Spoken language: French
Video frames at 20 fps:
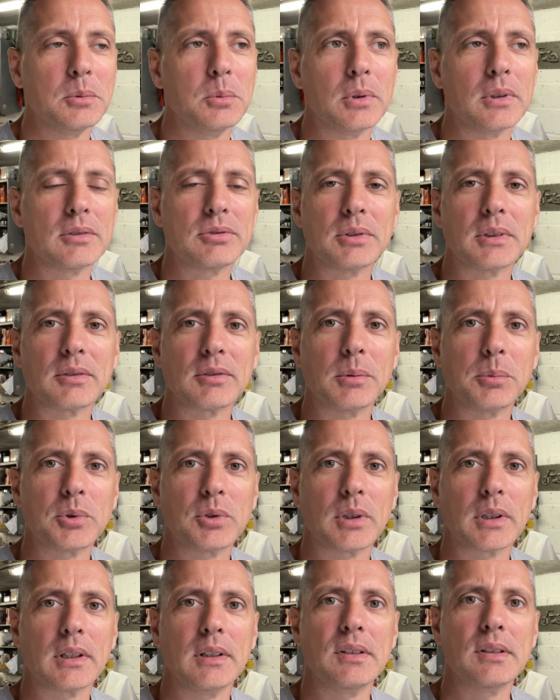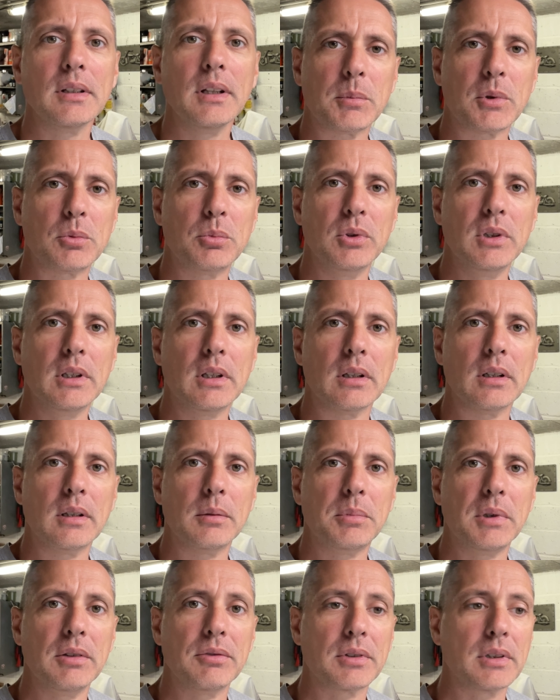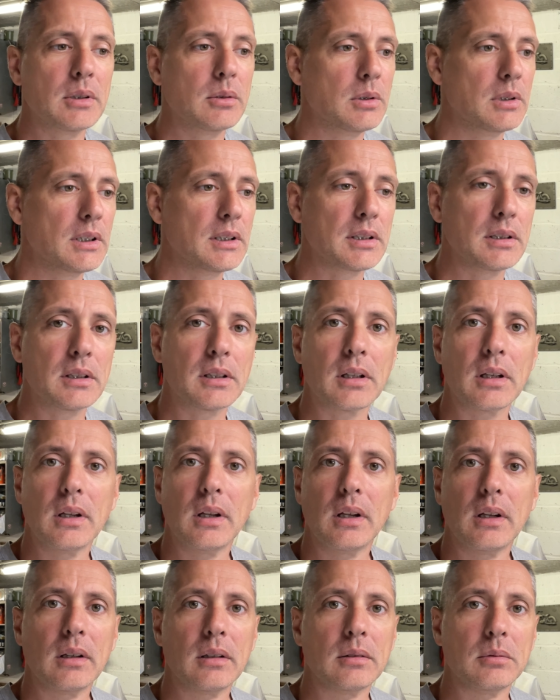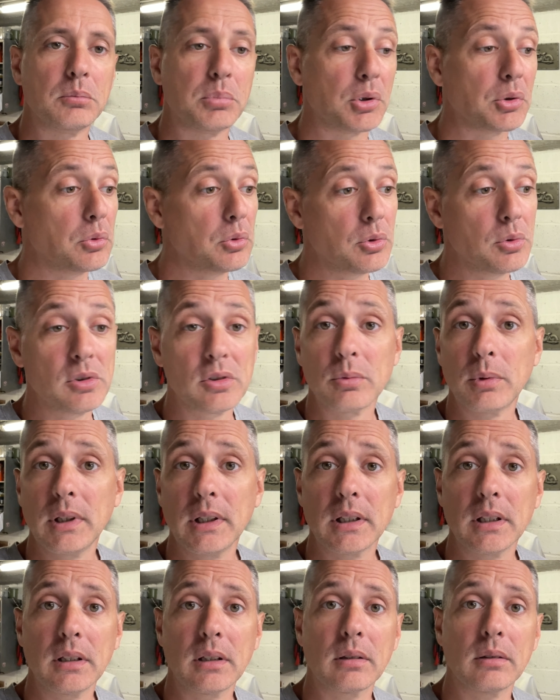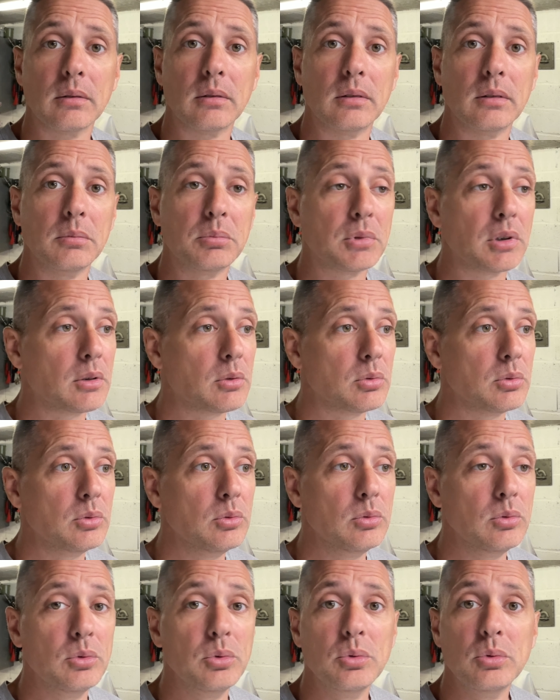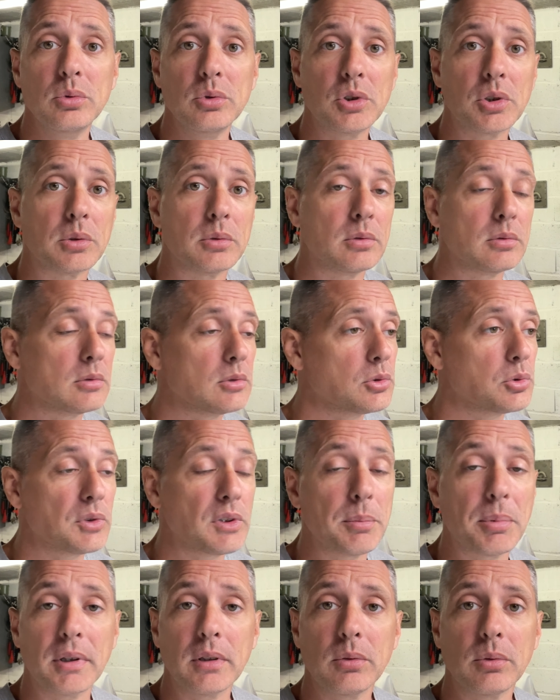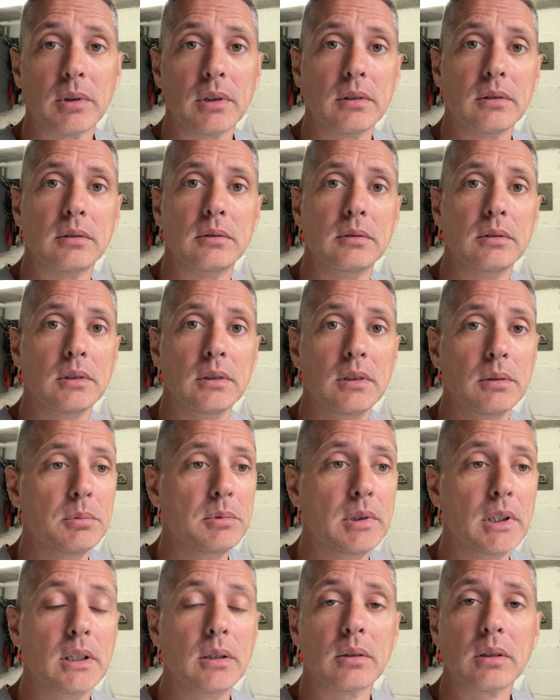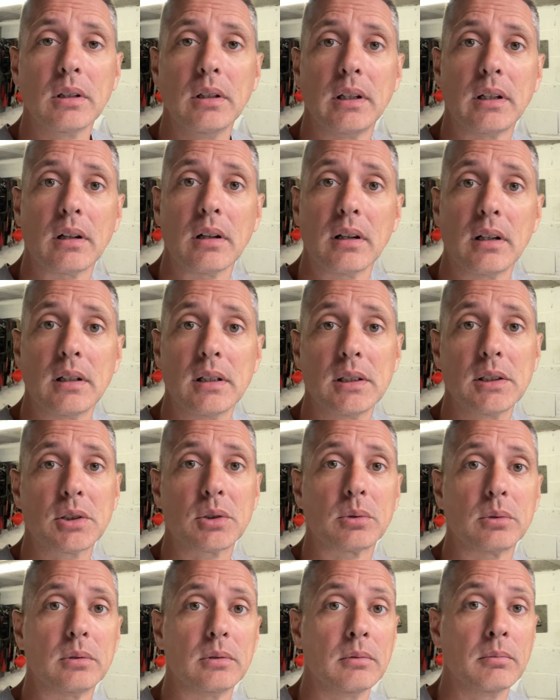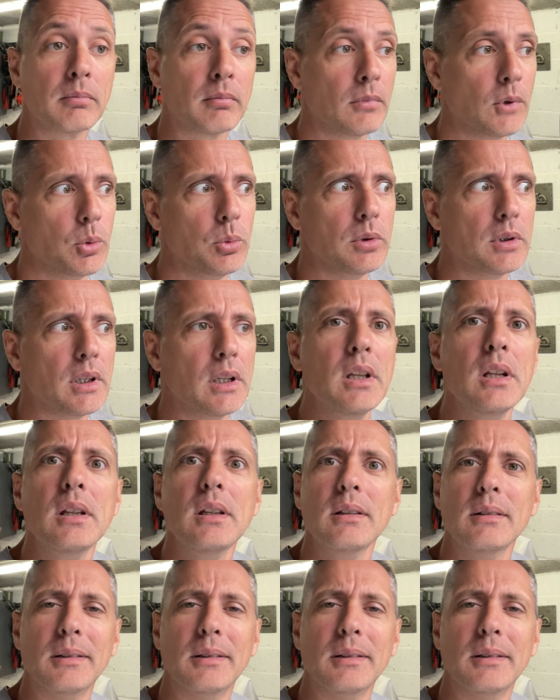ou alors, il faudrait vraiment s'organiser. Mais je me dis qu'il y a un petit frigo électrique, une plaque de cuisson électrique, peut-être une douche, je sais pas, tu vois, des, petites conneries, l'éclairage, une télé,